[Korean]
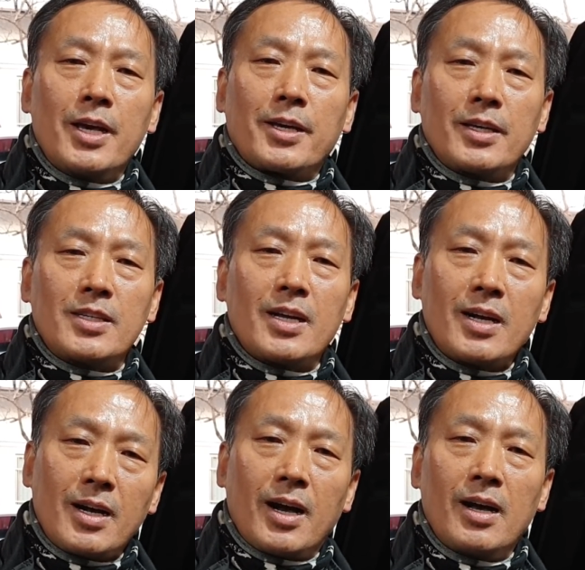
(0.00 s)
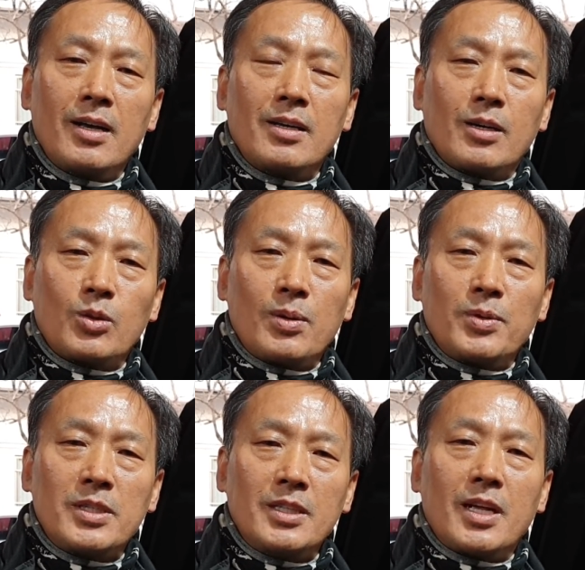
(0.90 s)
괜찮은가 이것도 한번
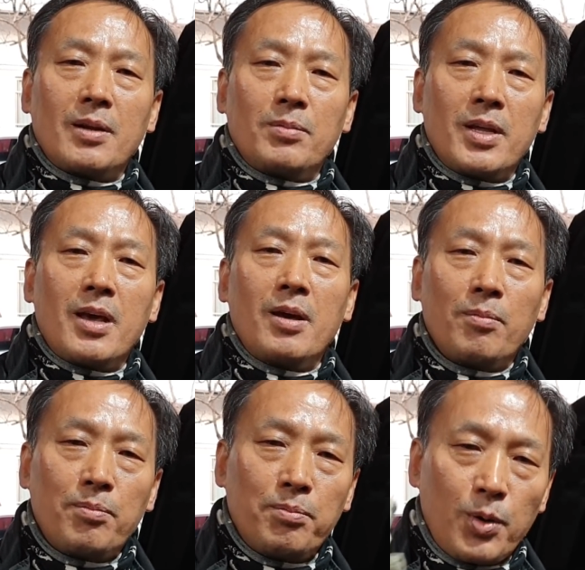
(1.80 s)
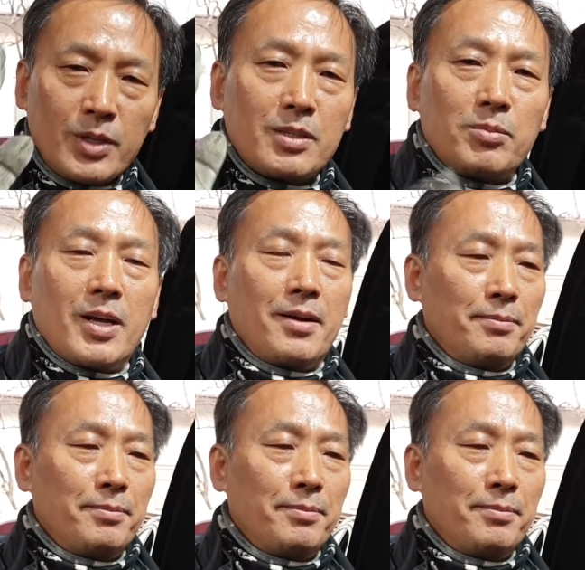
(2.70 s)
진단 한번 해 보겠습니다.